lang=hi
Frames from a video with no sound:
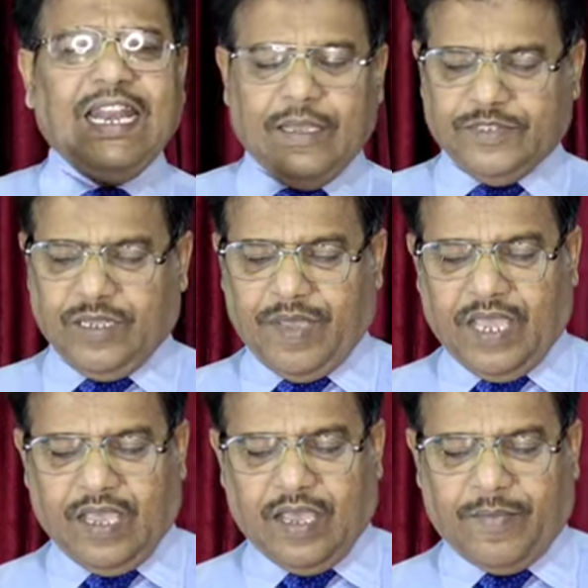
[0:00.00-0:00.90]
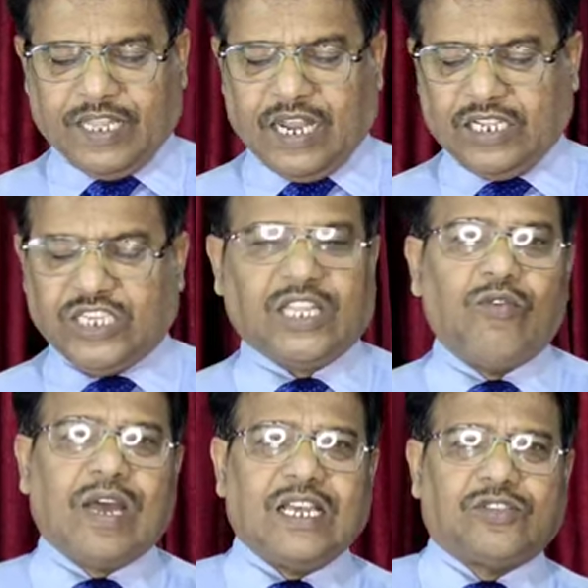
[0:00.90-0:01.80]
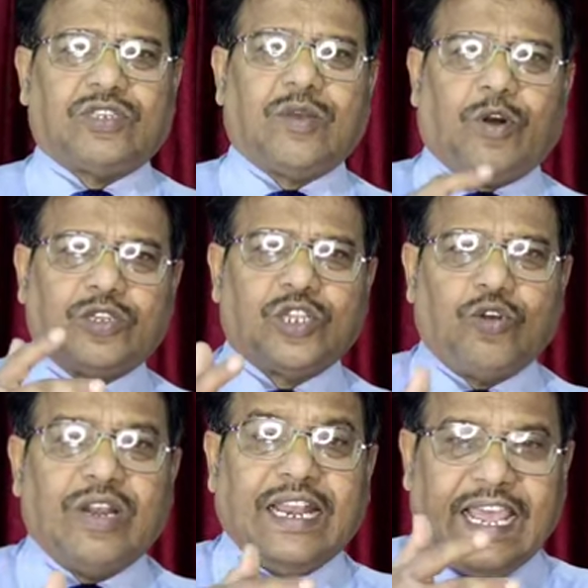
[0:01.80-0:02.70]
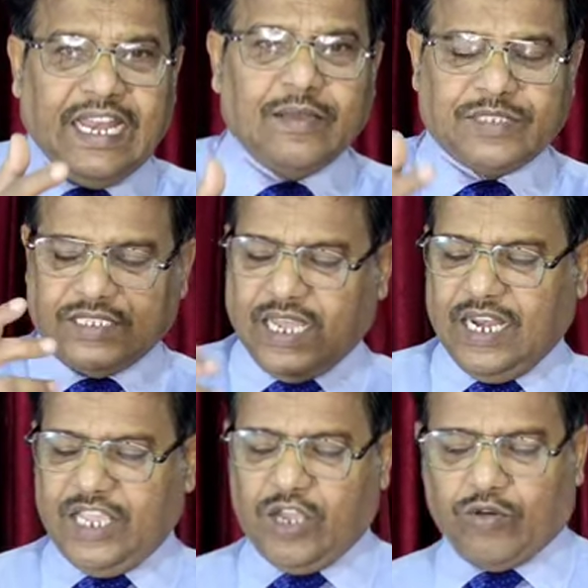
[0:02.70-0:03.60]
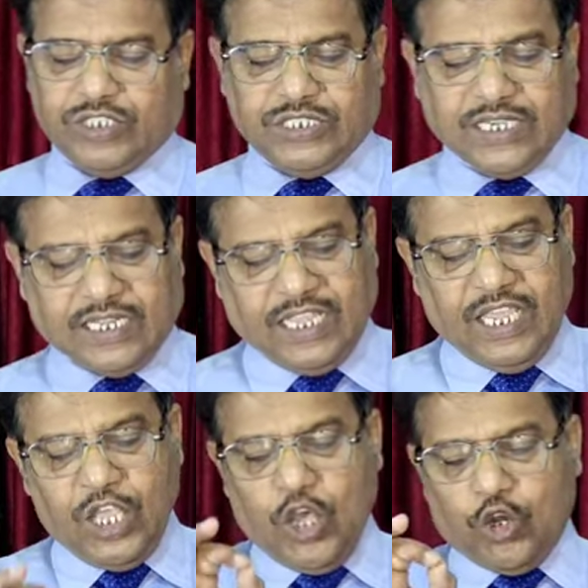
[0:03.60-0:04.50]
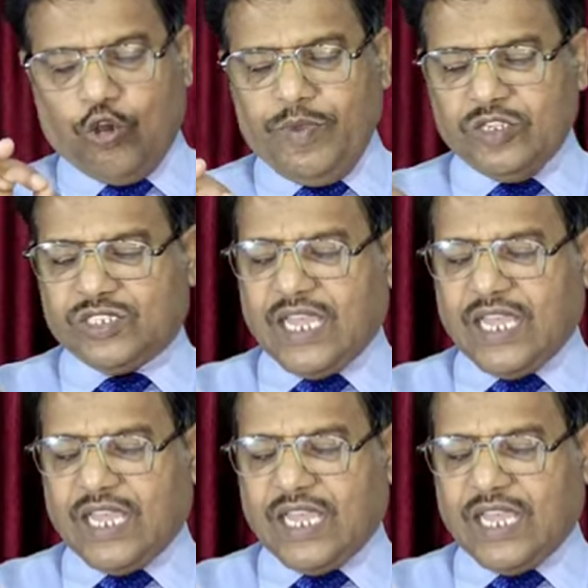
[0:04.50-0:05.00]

नए नियम से मैं बताना चाहता हूं खासतौर से बहुत से लोग नए नियम से जानने की कोशिश करते हैं रोमियो